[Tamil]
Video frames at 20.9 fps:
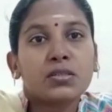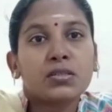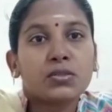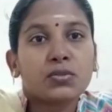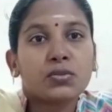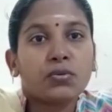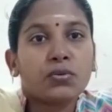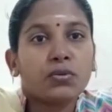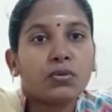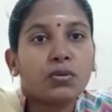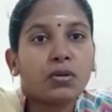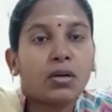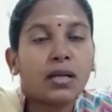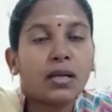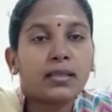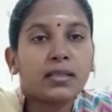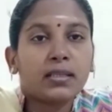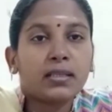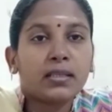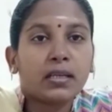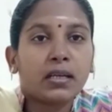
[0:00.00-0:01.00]
ஸோ
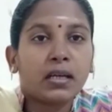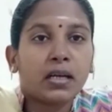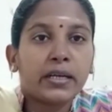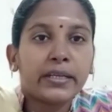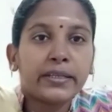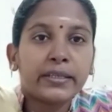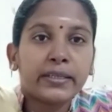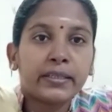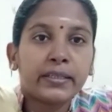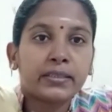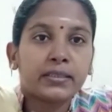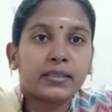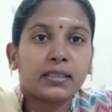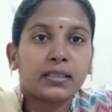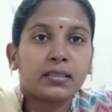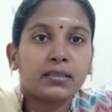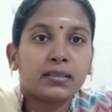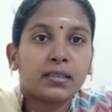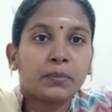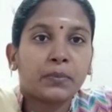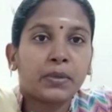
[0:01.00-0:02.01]
அந்தந்த நாடுகளுக்கு
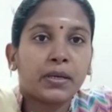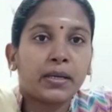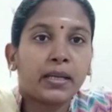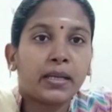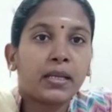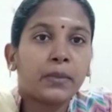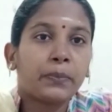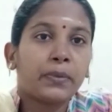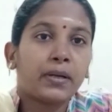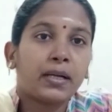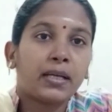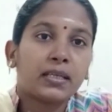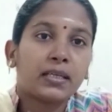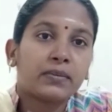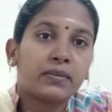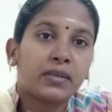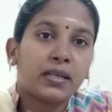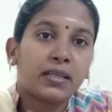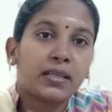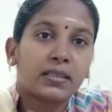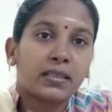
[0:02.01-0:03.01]
தகுந்த மாதிரி பழக்க
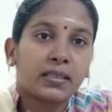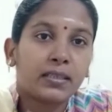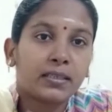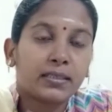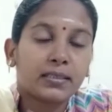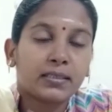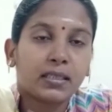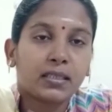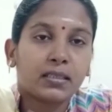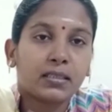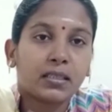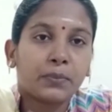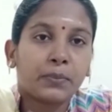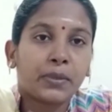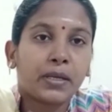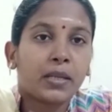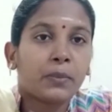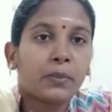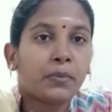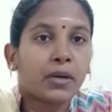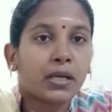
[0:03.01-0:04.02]
வழக்கங்களுக்கு தகுந்த
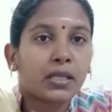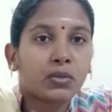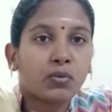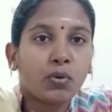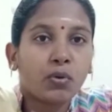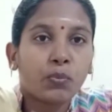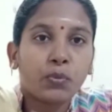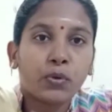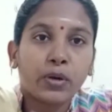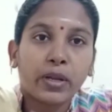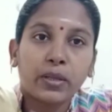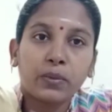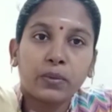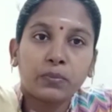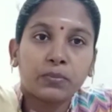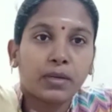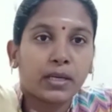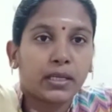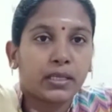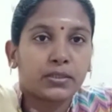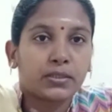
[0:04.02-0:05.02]
மாதிரி மருத்துவ
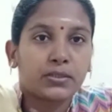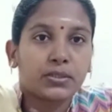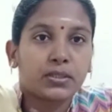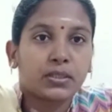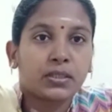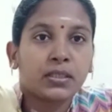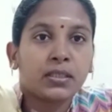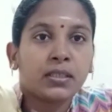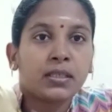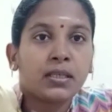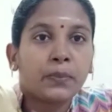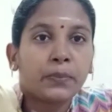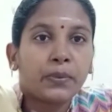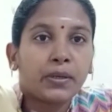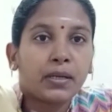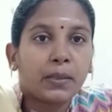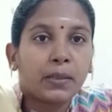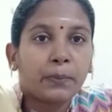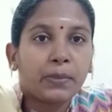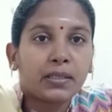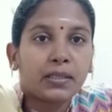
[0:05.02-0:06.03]
முறையும் மாறுச்சு
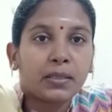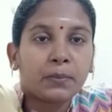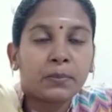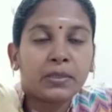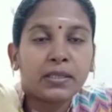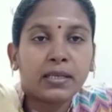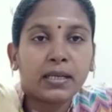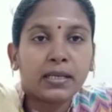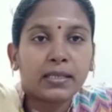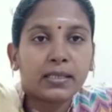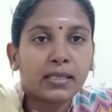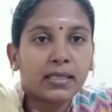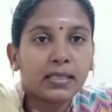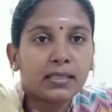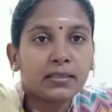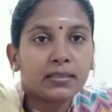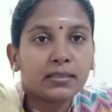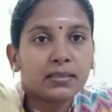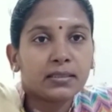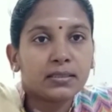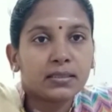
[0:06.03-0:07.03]
இப்போ நம்ம தமிழ்நாட்டில்
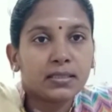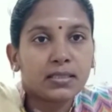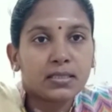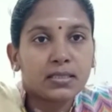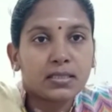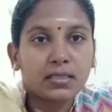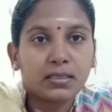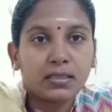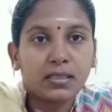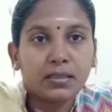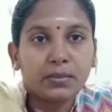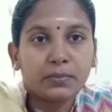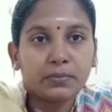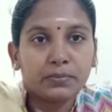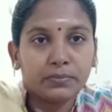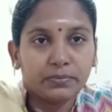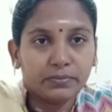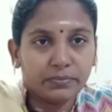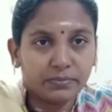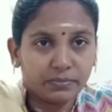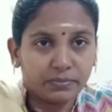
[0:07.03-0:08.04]
சித்த
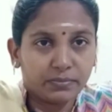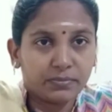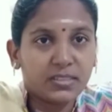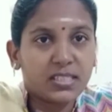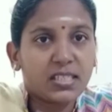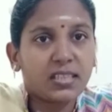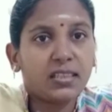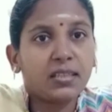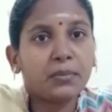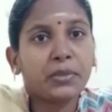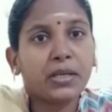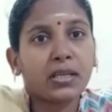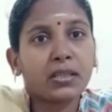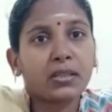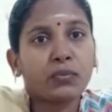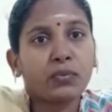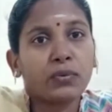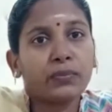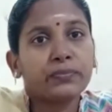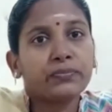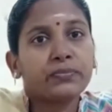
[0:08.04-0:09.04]
சித்த
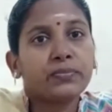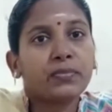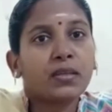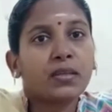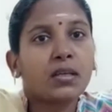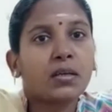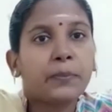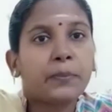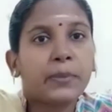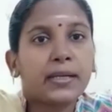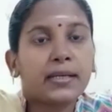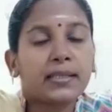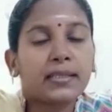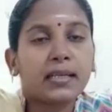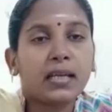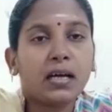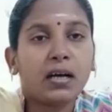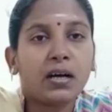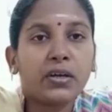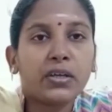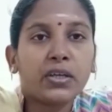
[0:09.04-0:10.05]
மருத்துவம்
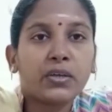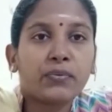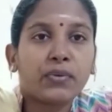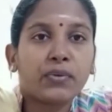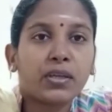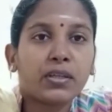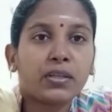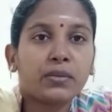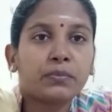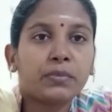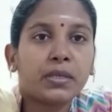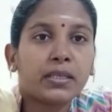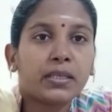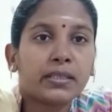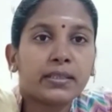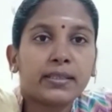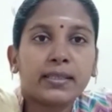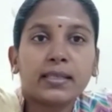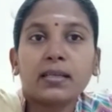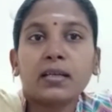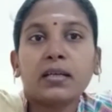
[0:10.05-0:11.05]
பக்கத்தில் ஆயுர்வேதம்
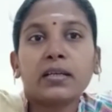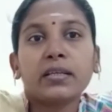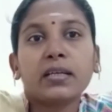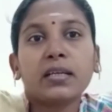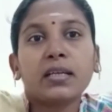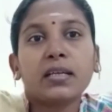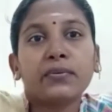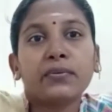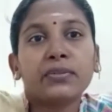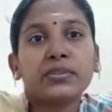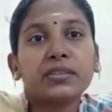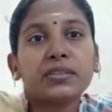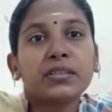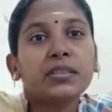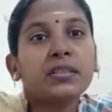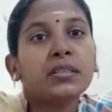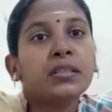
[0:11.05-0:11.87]
மேற்கத்திய நாடுகளில் வந்து